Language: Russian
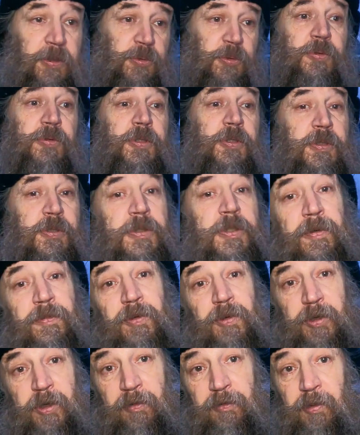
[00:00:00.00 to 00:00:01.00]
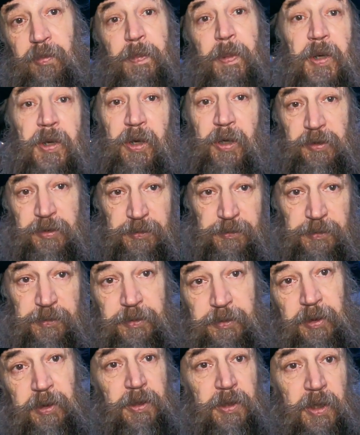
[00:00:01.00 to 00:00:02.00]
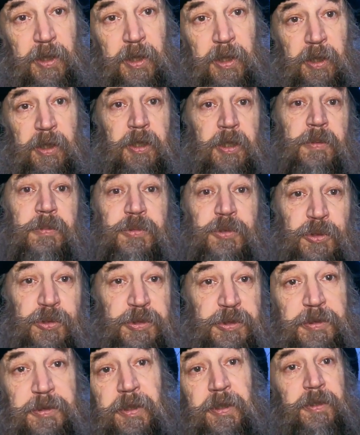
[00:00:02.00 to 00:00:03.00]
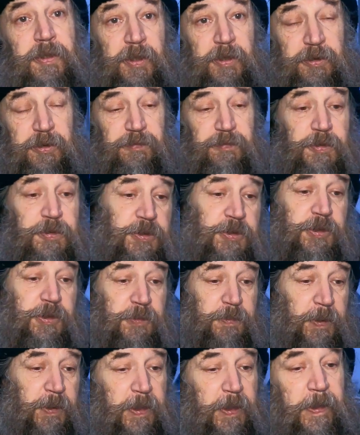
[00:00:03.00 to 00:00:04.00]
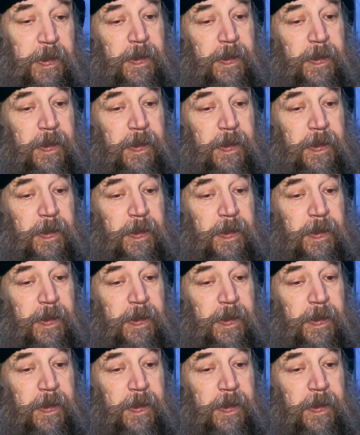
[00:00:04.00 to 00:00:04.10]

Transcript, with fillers: Ну и того, кого показывают. Им тоже это в ущерб.